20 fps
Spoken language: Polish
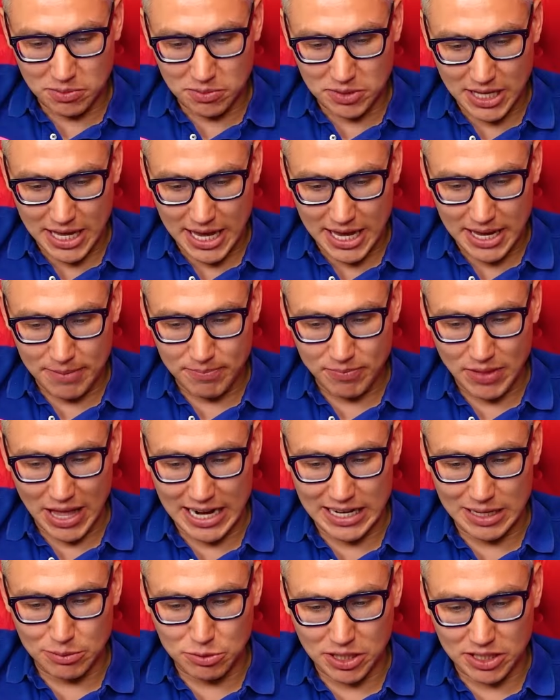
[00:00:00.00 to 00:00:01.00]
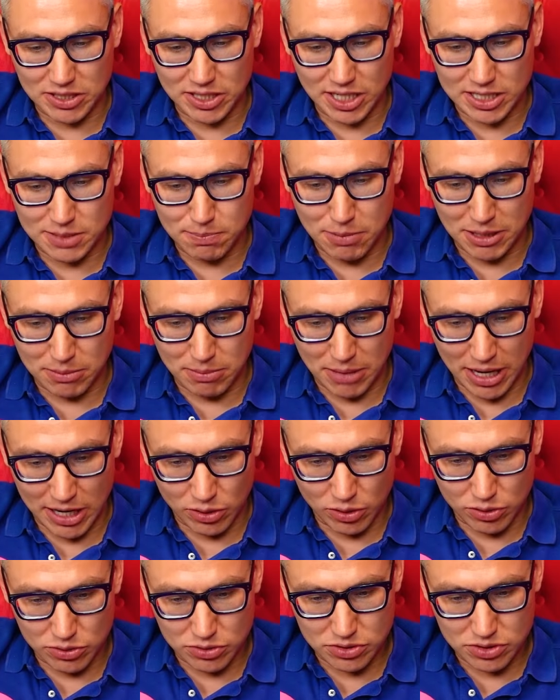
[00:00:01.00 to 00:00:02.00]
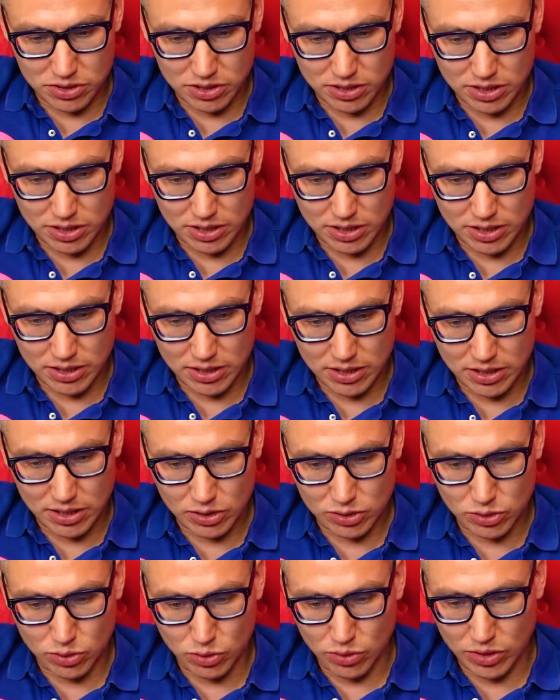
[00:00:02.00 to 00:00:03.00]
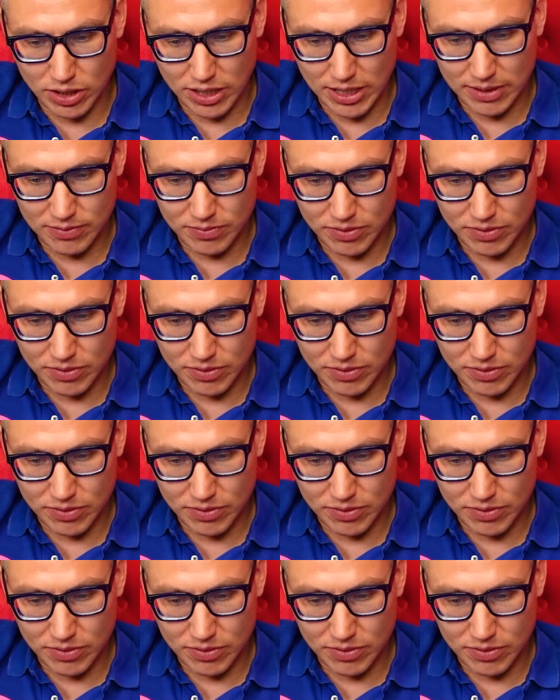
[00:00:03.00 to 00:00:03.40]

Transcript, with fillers: mniej, ale na przykład jest pan Mariusz, yy, który...